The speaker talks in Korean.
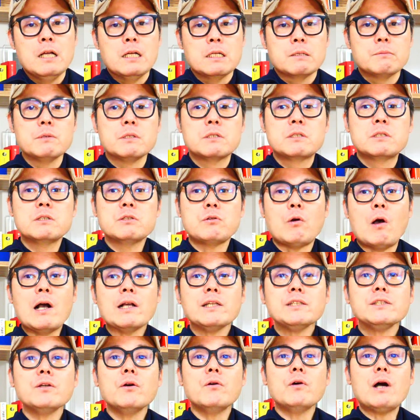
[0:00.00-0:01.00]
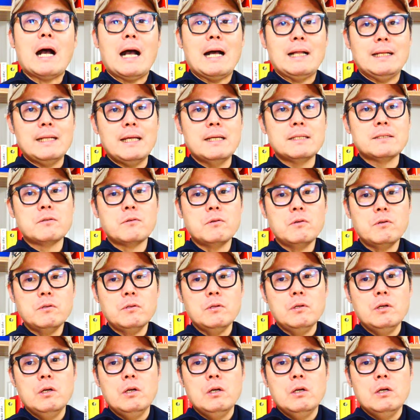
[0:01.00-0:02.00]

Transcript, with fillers: 그럼 그 환경 안에서